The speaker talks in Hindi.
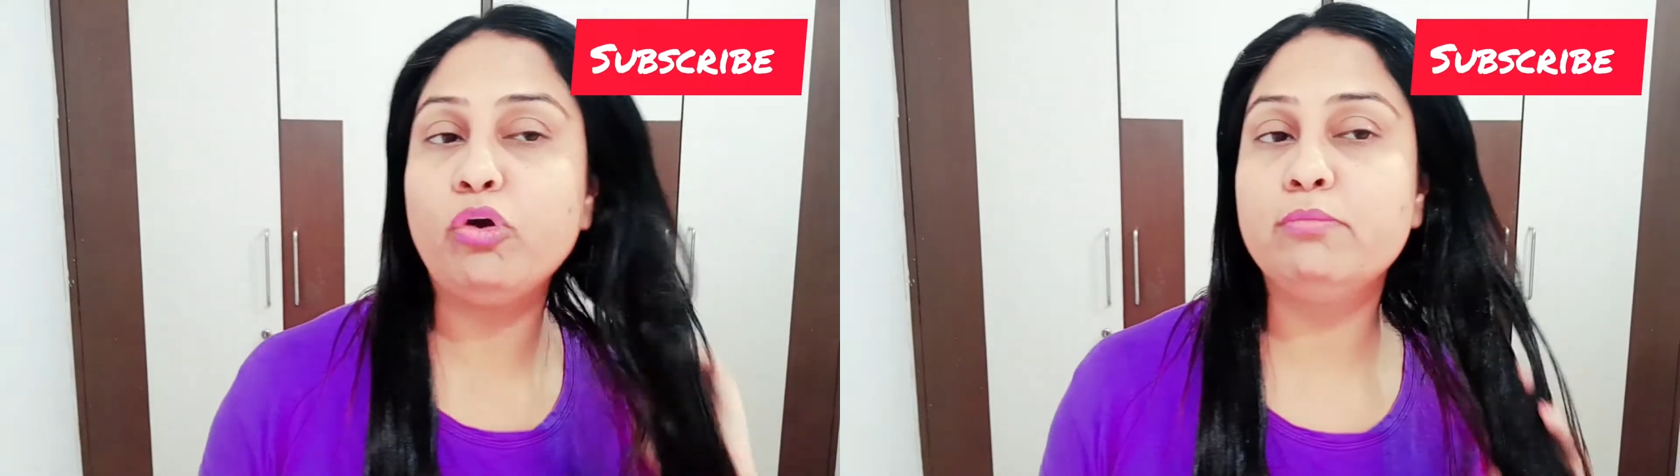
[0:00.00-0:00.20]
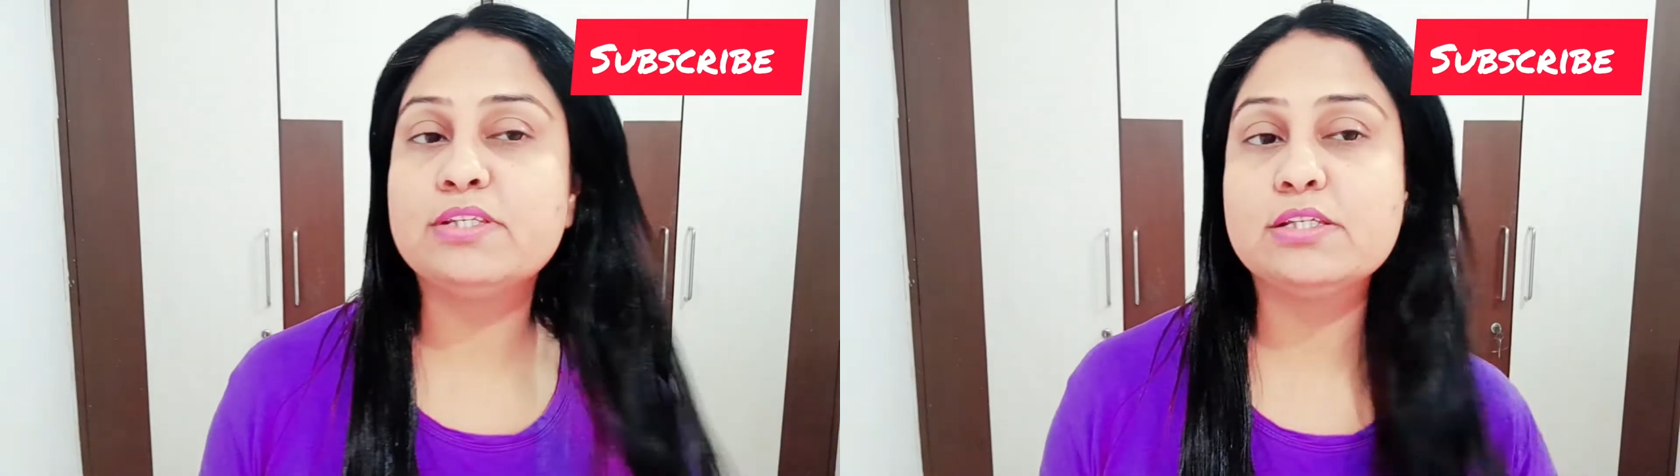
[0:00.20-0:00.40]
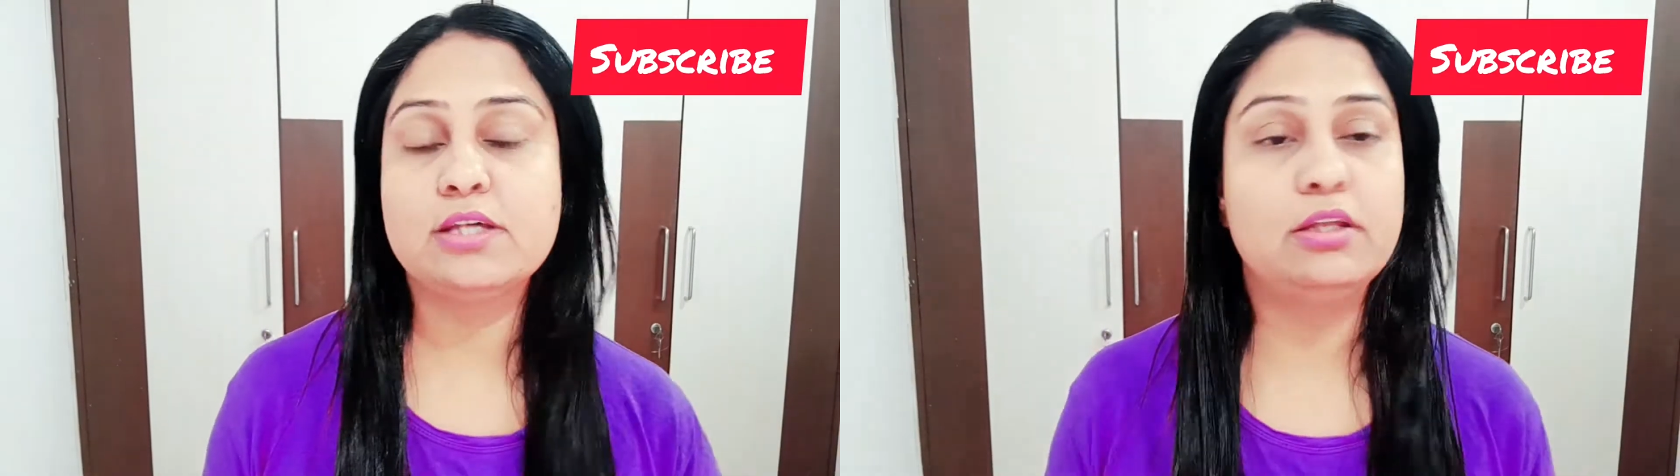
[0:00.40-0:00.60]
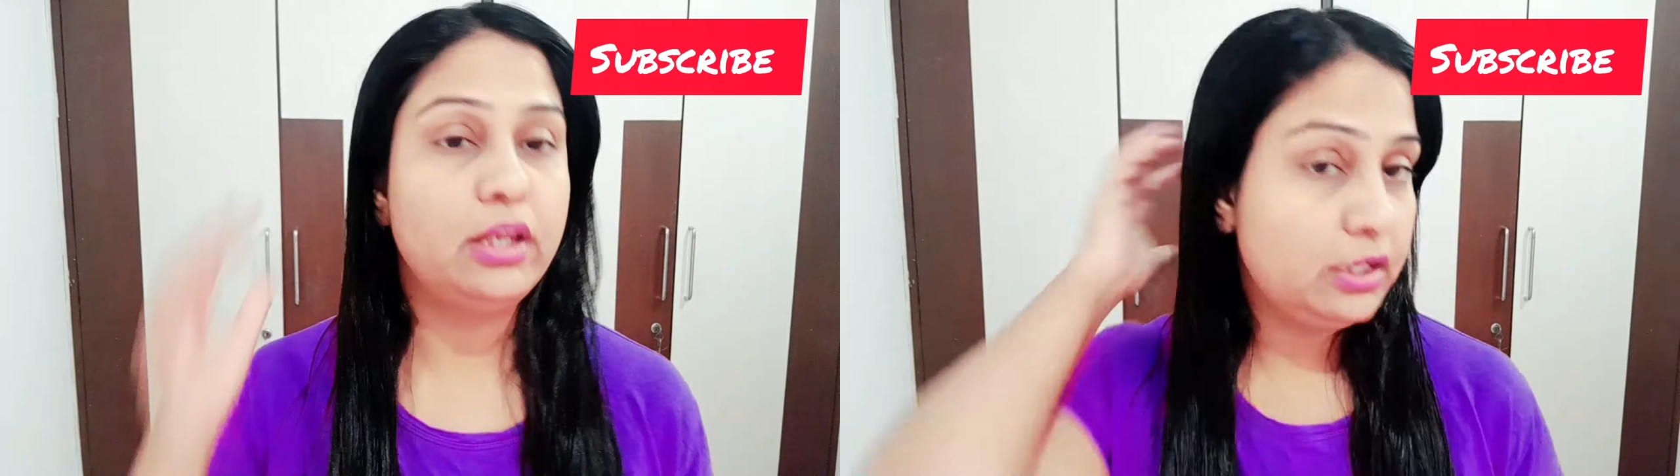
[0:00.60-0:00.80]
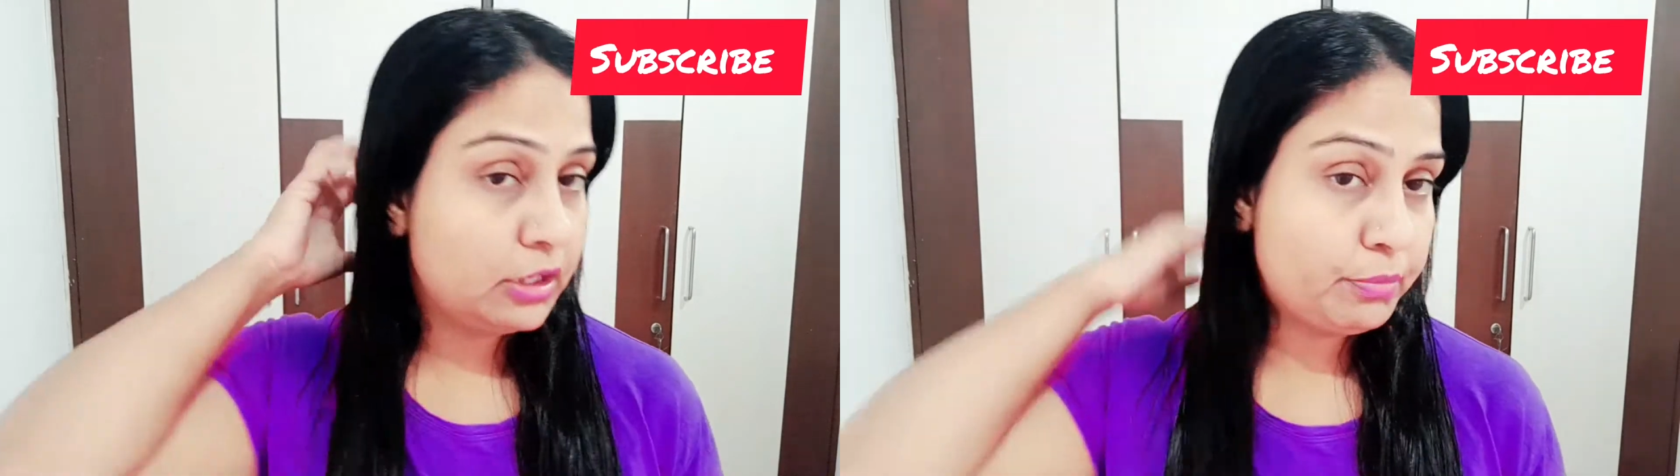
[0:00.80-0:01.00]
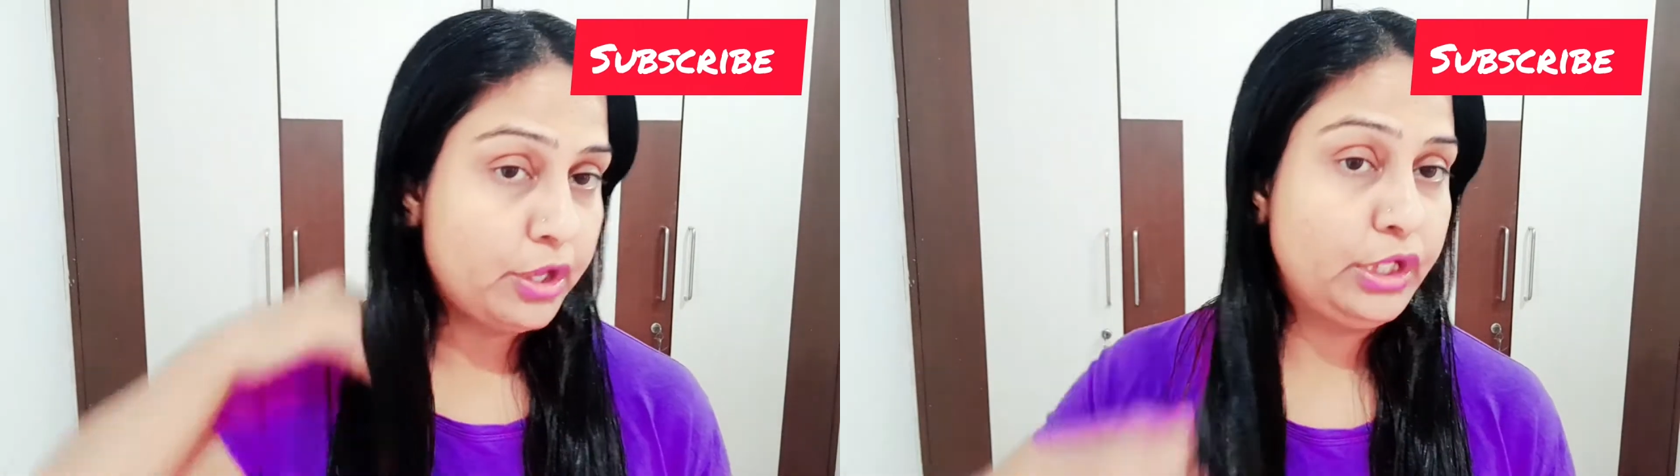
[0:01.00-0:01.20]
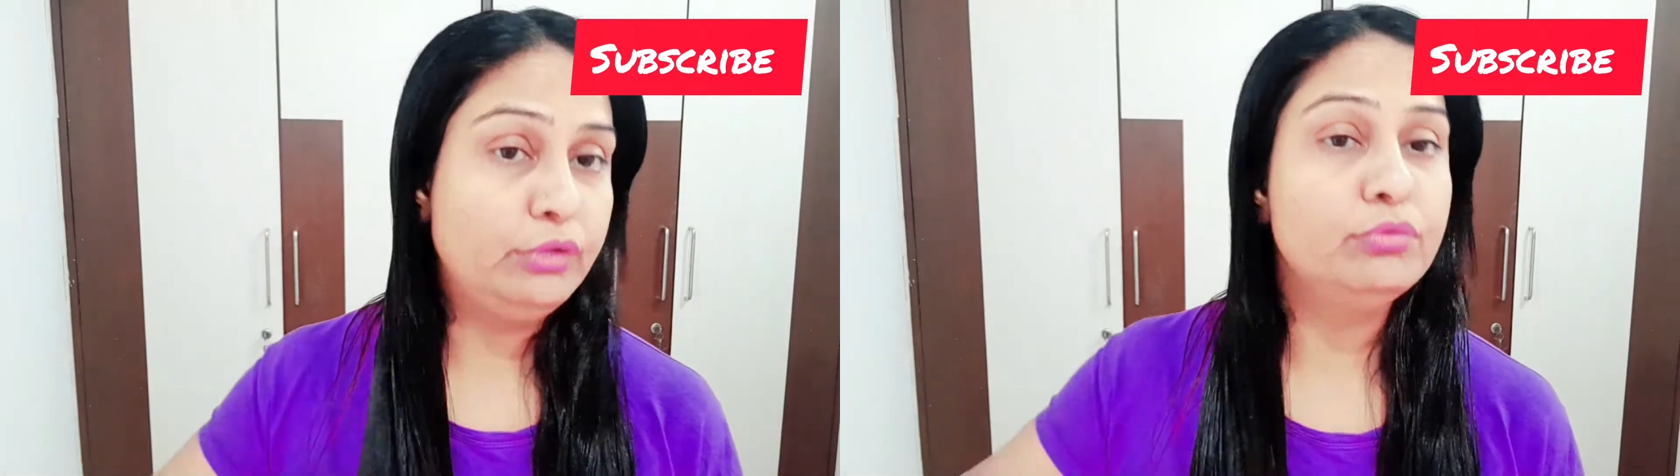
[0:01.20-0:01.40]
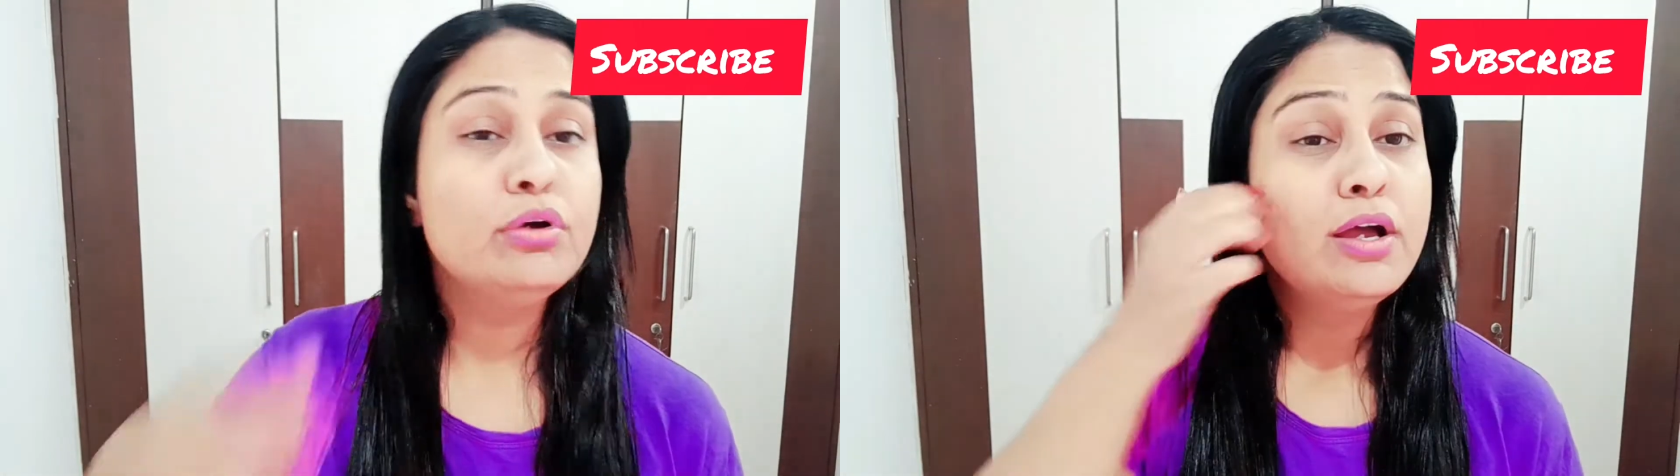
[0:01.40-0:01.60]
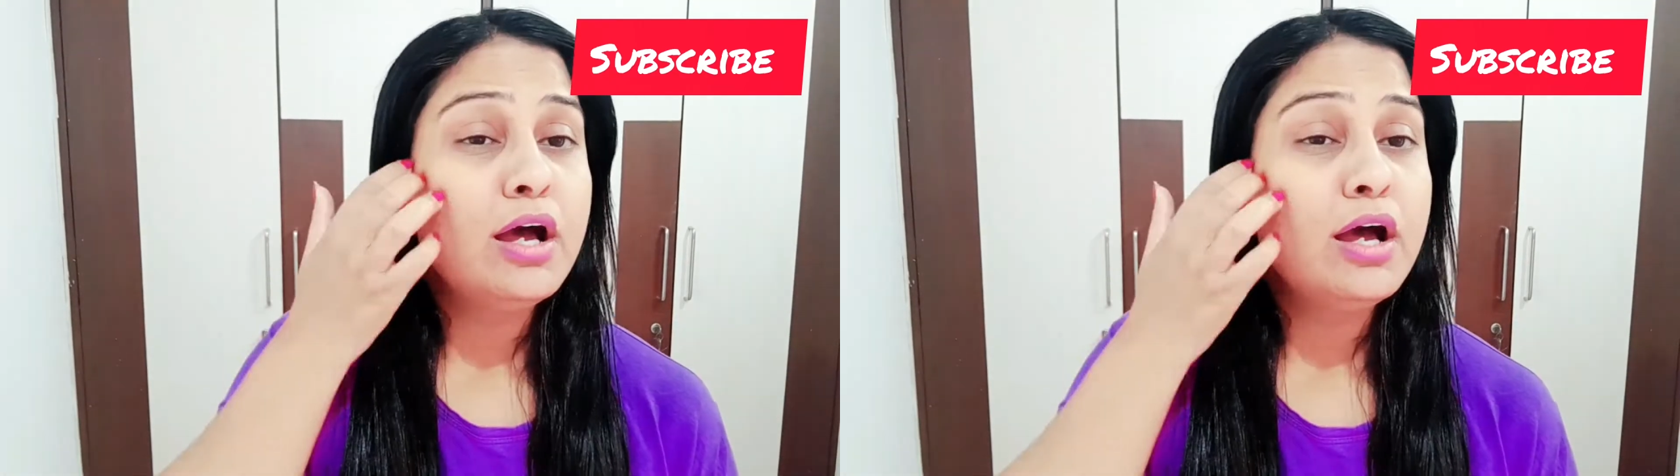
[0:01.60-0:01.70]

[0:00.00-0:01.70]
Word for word: ऑयल मसाज ज़्यादा नहीं कर पा रही हूँ